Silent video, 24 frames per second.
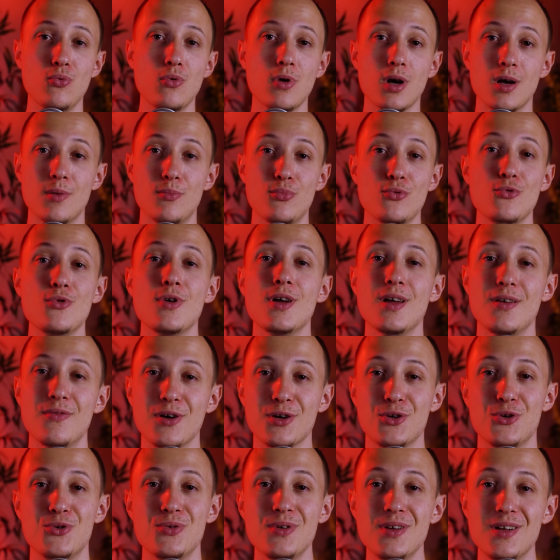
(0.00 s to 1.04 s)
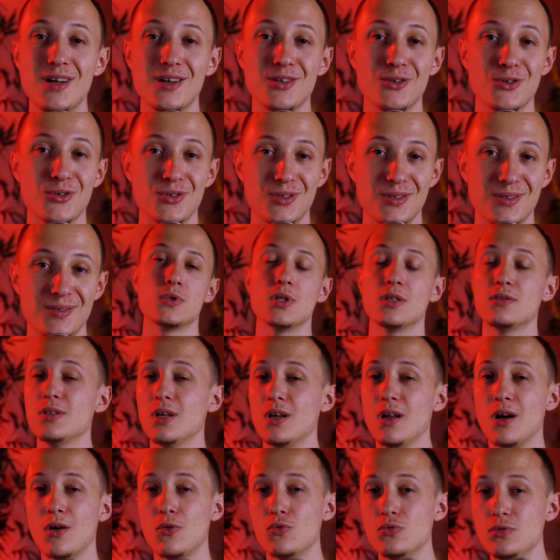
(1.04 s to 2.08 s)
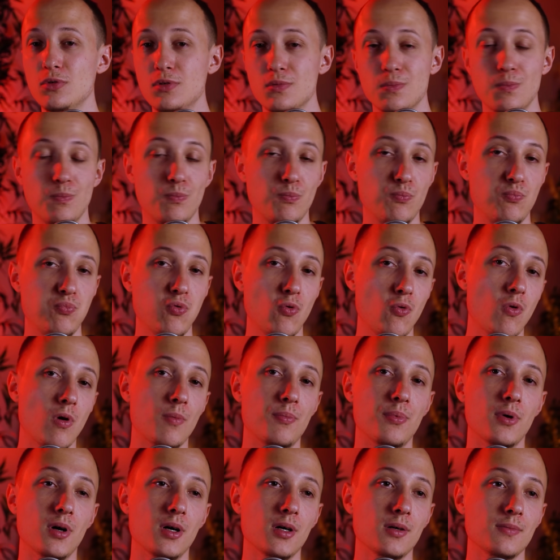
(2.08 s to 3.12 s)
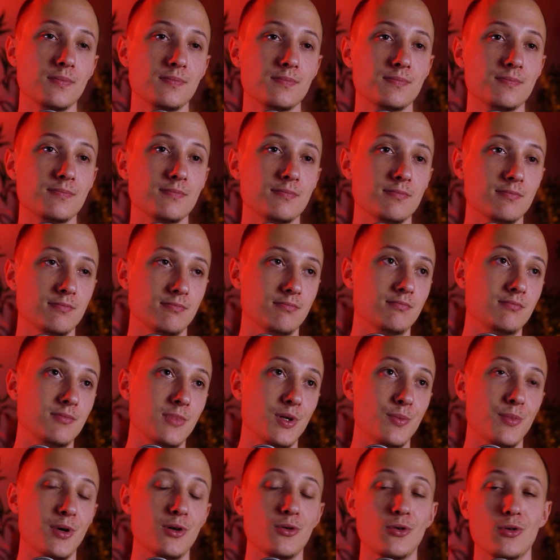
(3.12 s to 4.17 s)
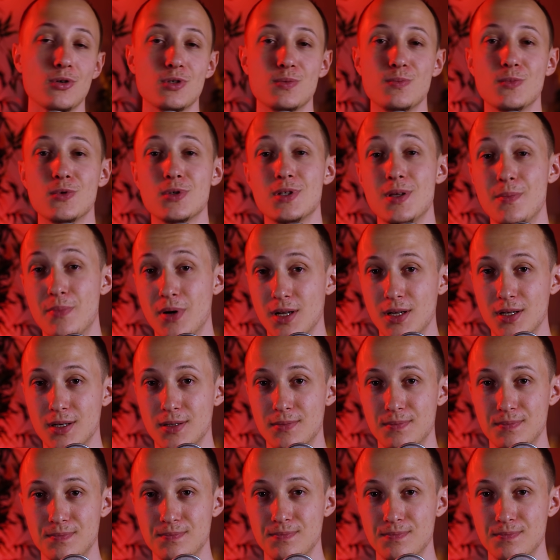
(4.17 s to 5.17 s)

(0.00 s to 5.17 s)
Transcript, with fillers: pour un peu évacuer l'alcool. Ça tient la route, pourquoi pas, mais malheureusement c'est pas le cas.